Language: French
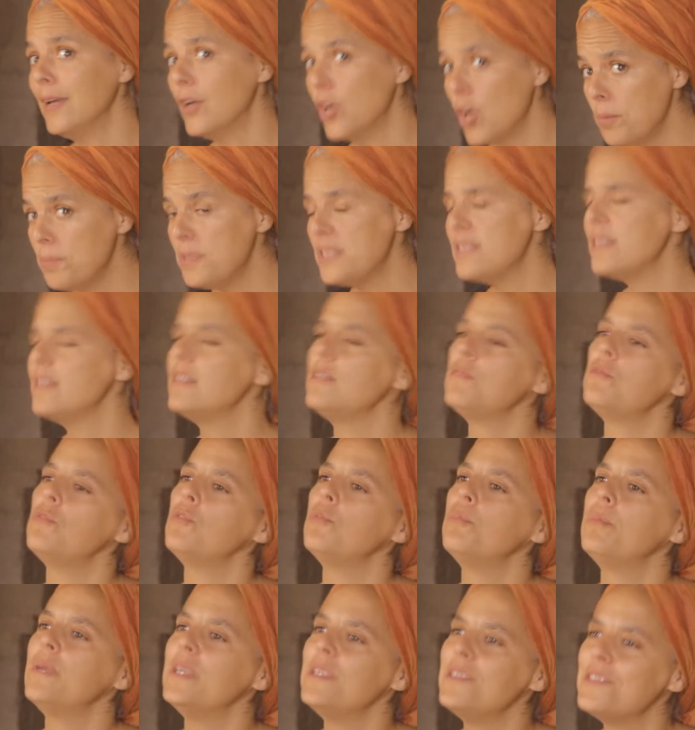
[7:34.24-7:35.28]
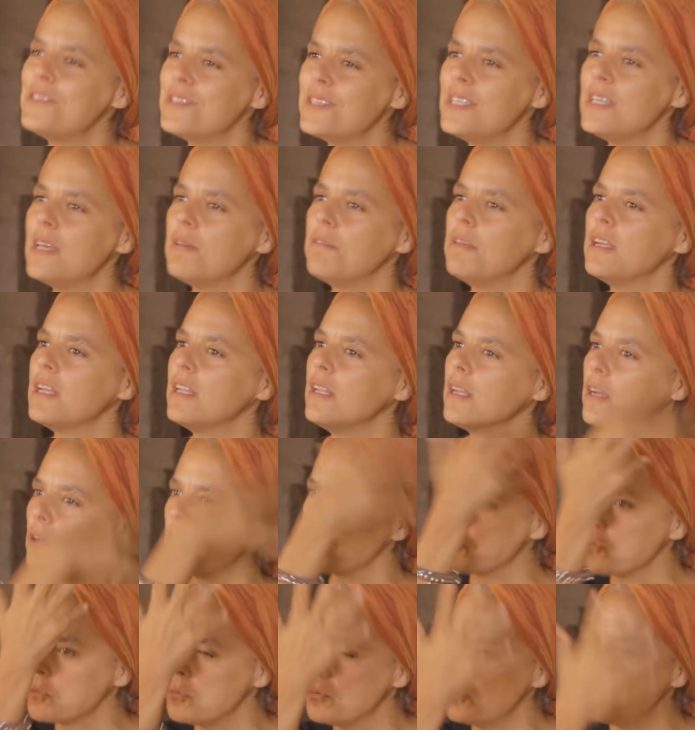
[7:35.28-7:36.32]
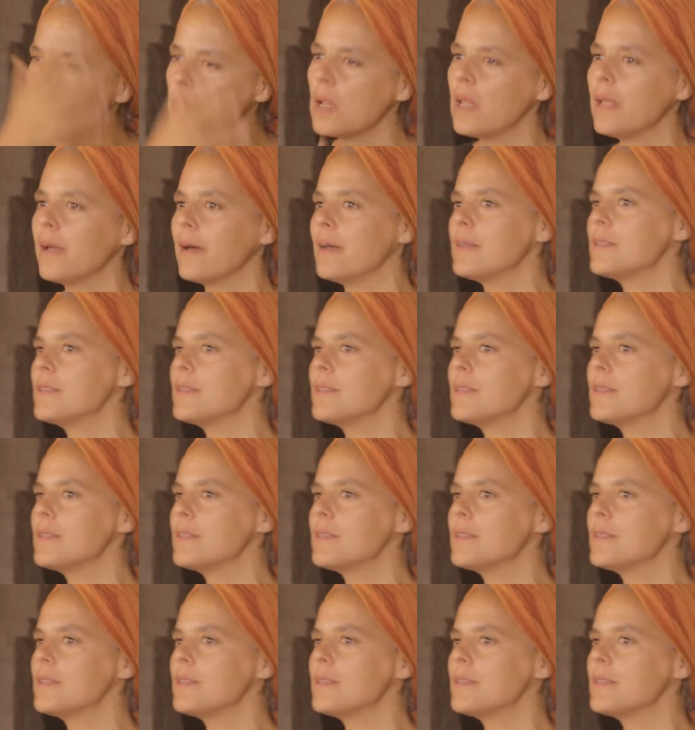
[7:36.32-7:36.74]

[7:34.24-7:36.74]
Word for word: comme il s'est développé ici avec les qsour, les